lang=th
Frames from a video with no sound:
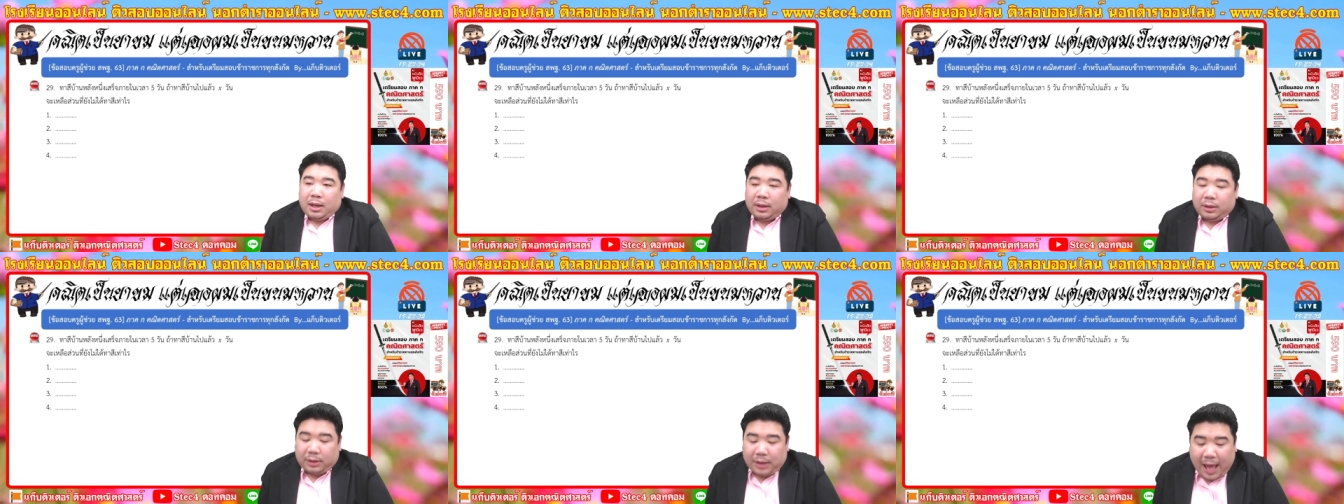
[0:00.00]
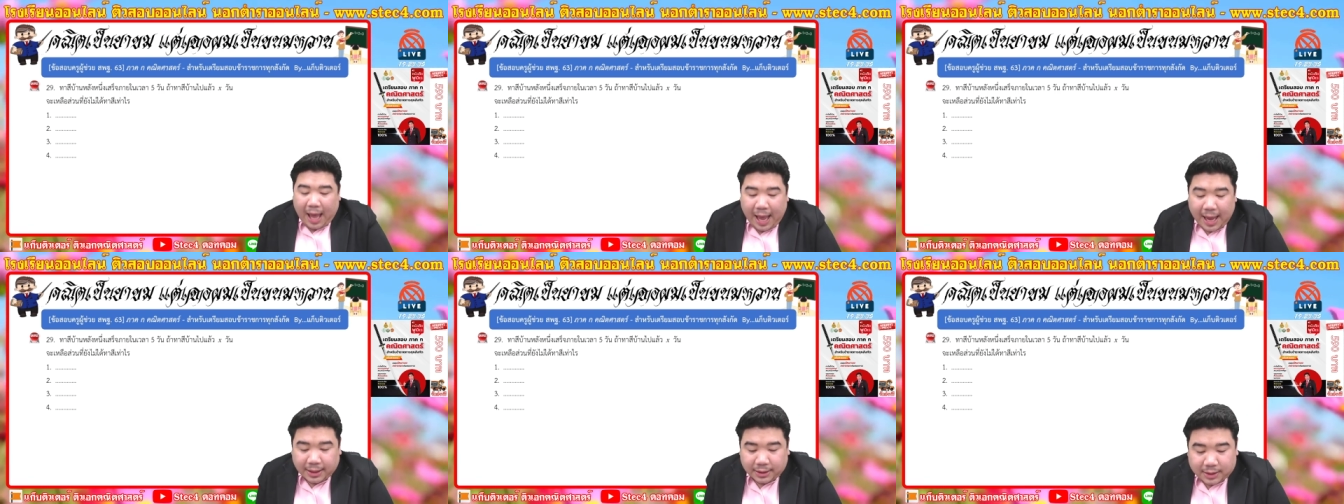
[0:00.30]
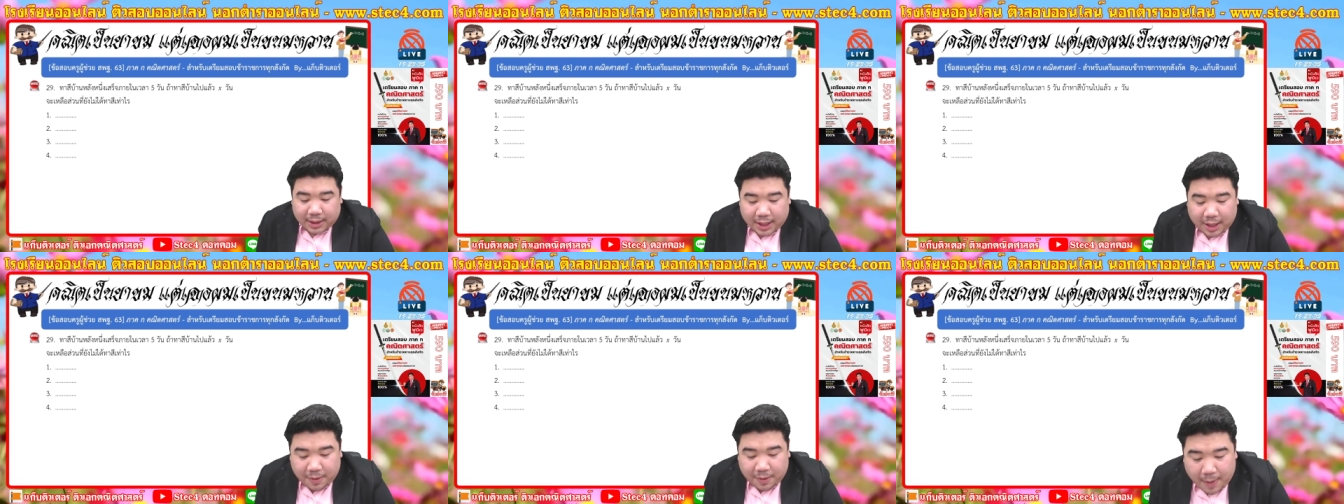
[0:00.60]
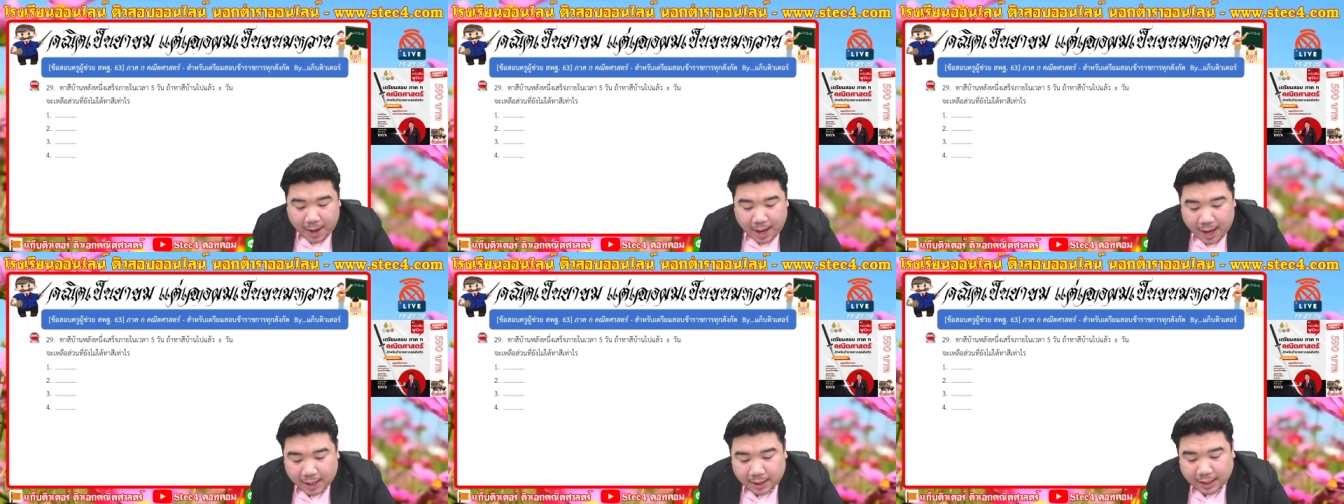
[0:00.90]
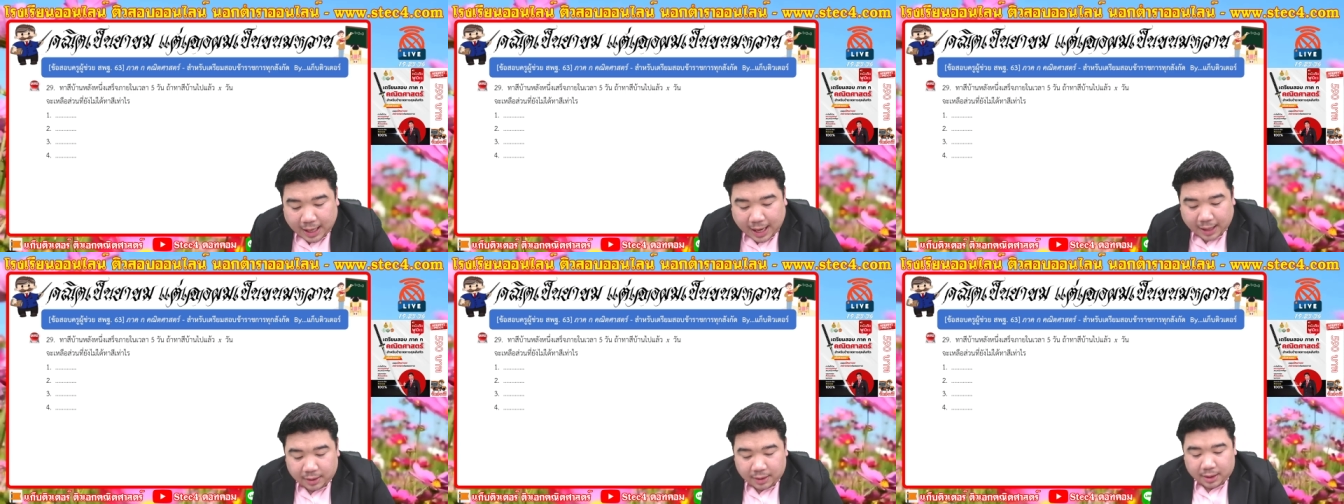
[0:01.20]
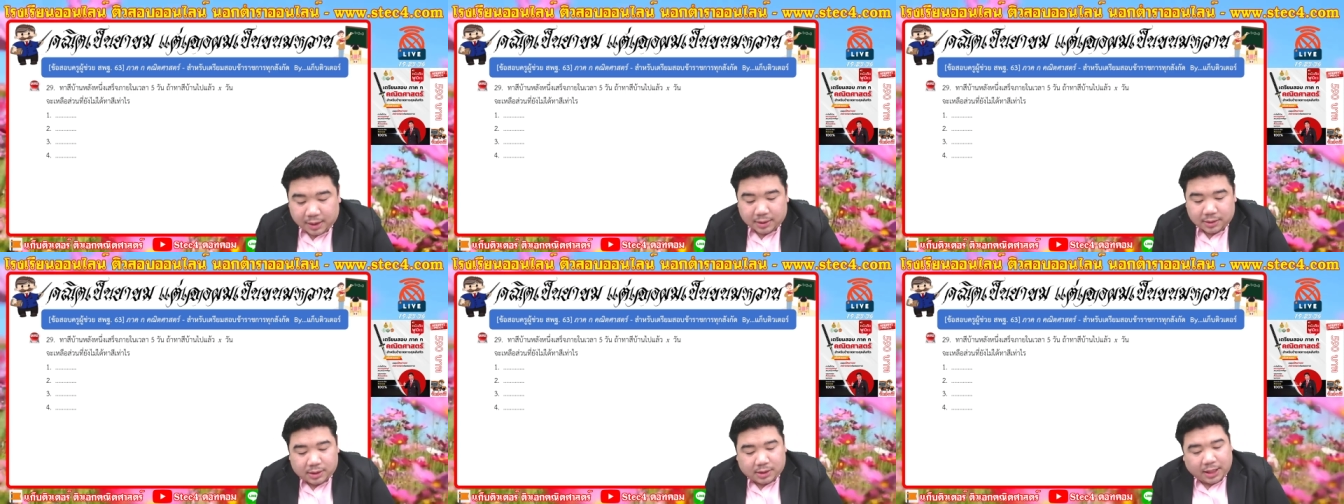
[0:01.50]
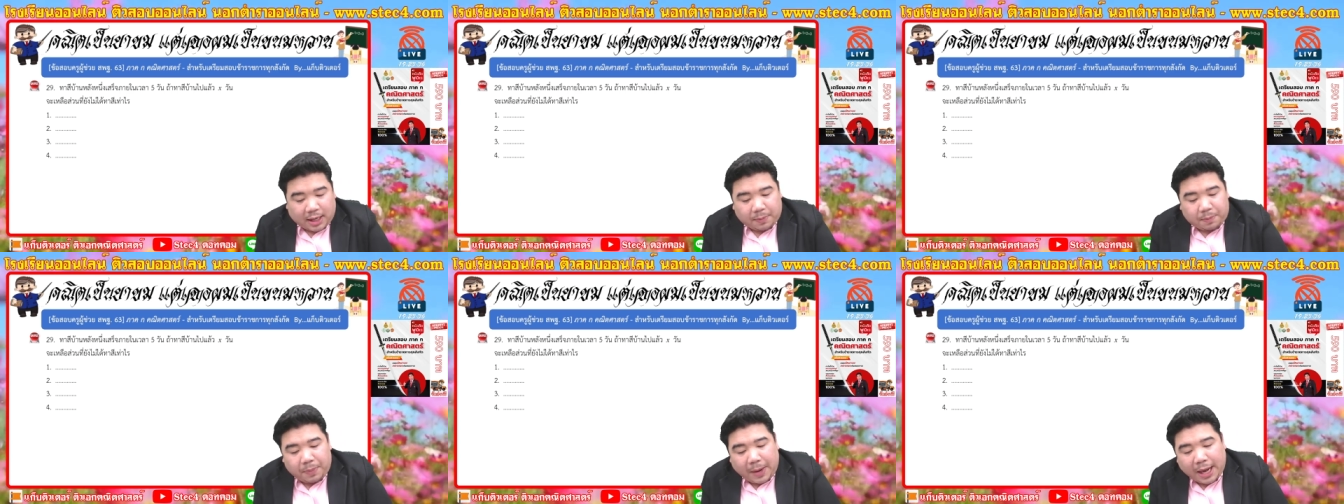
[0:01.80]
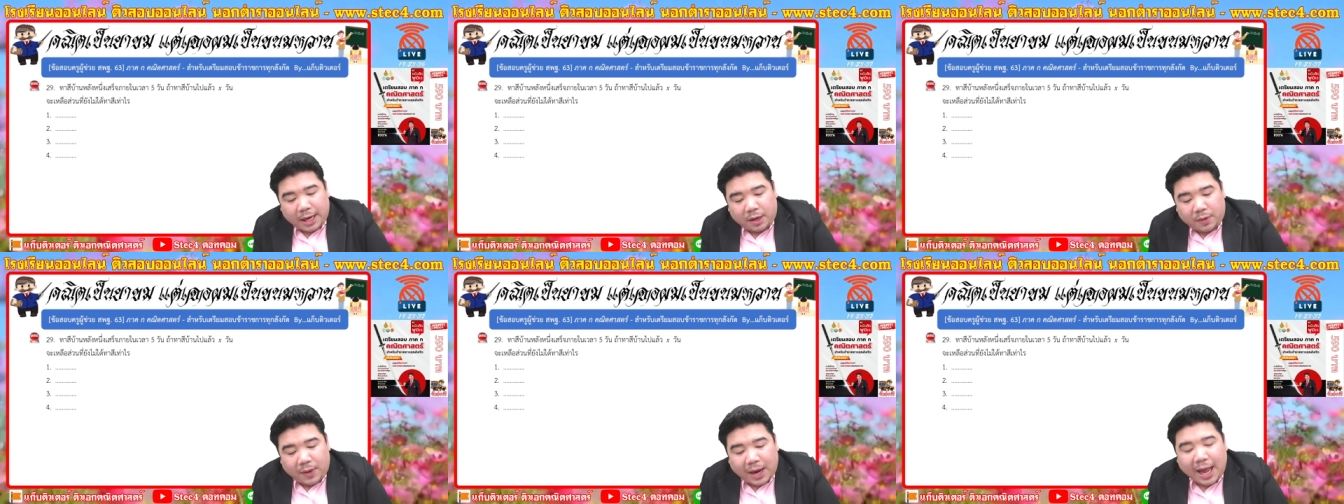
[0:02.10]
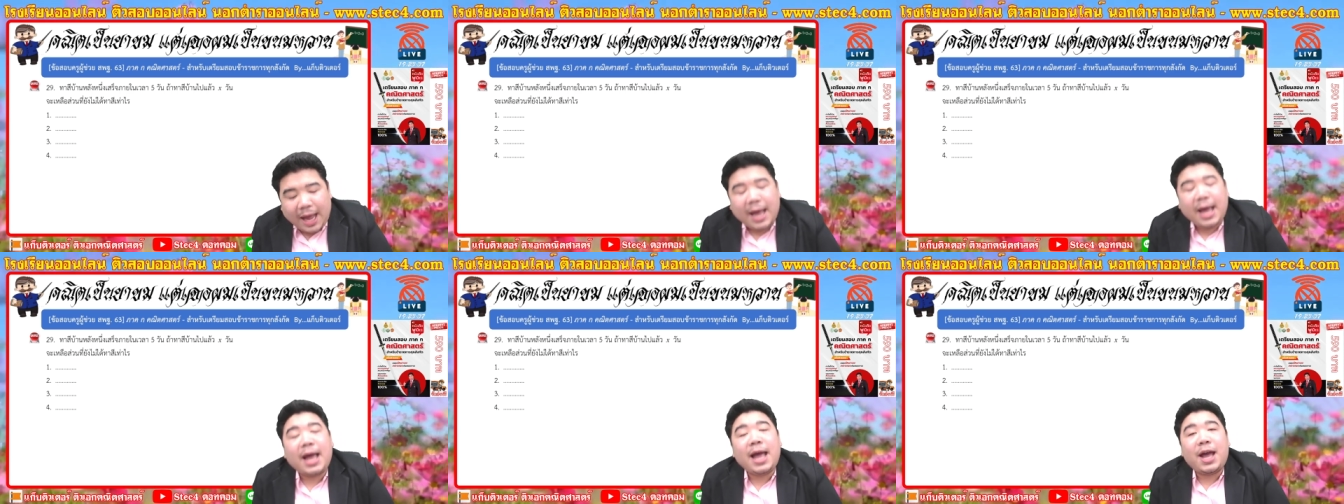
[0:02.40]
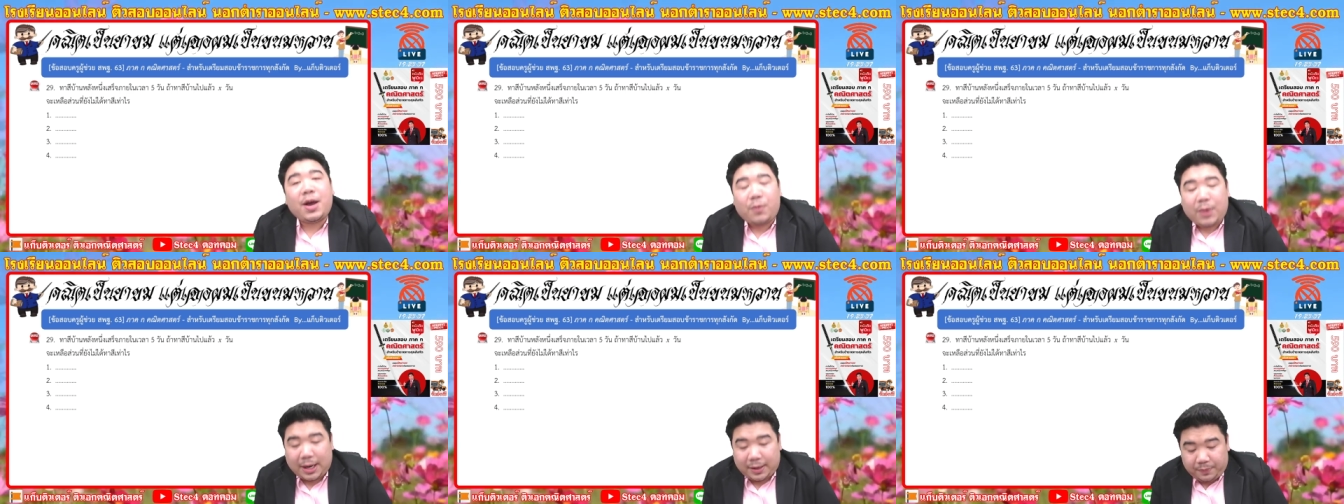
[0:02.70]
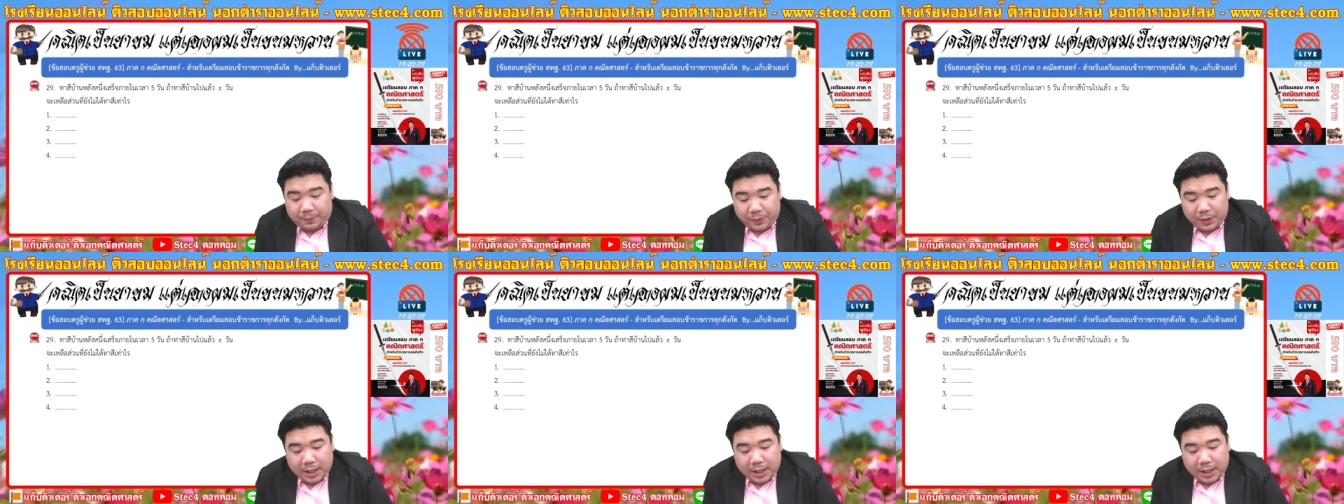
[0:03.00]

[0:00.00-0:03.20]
ทาสีบ้านหลังหนึ่ง เสร็จภายในเวลา 5 วัน